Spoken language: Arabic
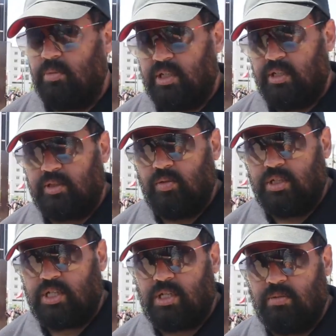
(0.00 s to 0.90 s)
بغينا نعطيو
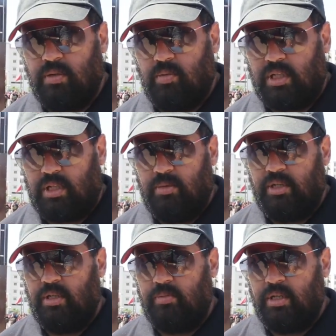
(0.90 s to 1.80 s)
لهاد الشباب واحد
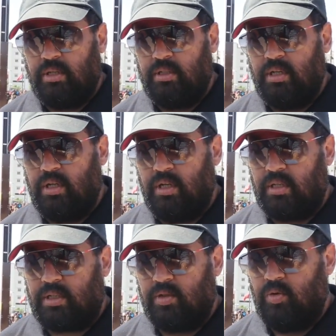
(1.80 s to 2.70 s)
المعنى
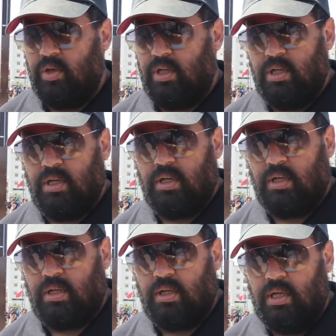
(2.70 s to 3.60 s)
بان كيقول
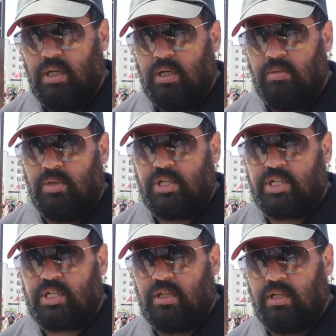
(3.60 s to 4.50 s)
على ما
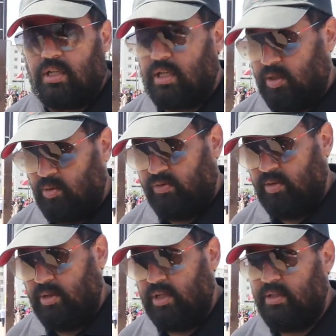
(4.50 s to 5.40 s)
كاينش القانون في
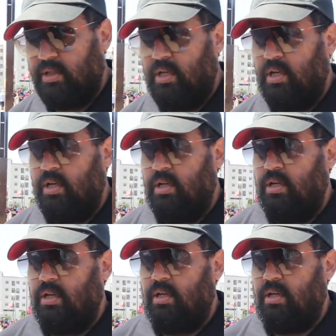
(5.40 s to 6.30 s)
البلاد
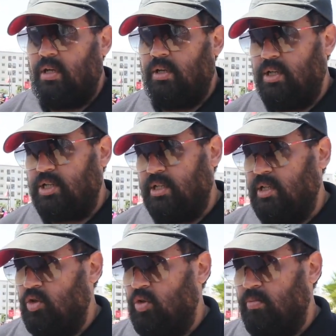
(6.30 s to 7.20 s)
حنا
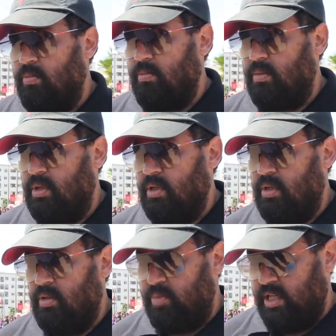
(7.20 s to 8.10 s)
جينا اليوم
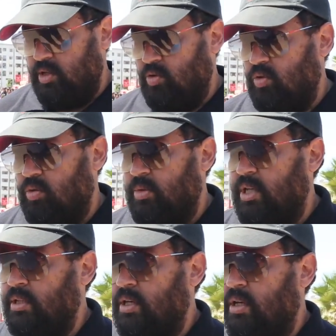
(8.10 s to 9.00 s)
نبينوا
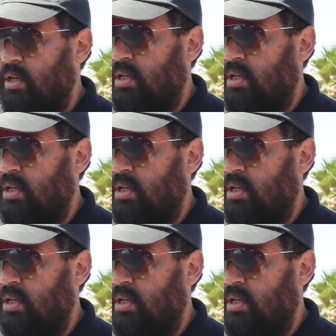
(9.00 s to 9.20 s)
بان